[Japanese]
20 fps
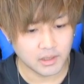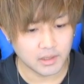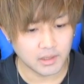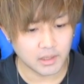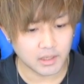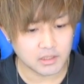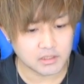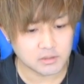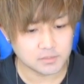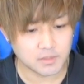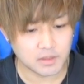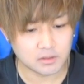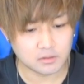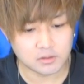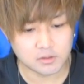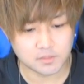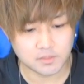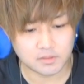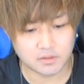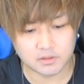HP と
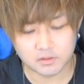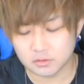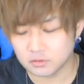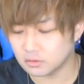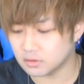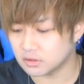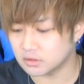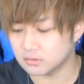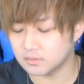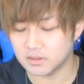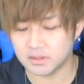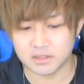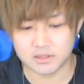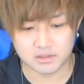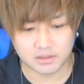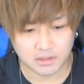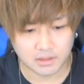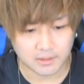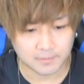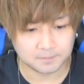スピードはちょっと低めで
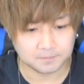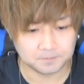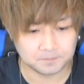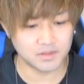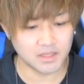すね。